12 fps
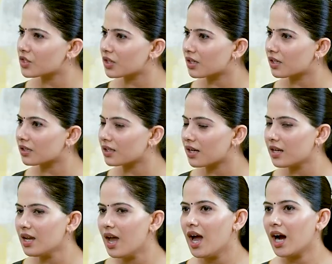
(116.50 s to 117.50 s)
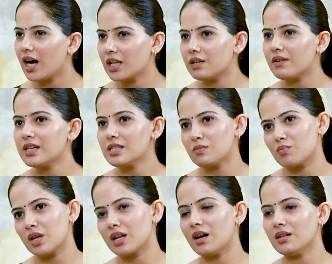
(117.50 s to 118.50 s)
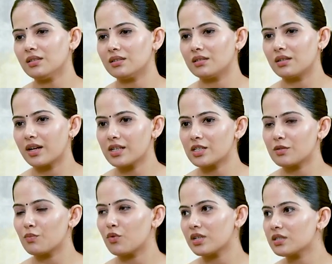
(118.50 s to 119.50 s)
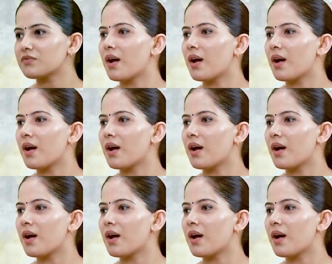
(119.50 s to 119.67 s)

जगह लगता है हम्म। अदरवाइज मेरा रेस्ट मोड इज़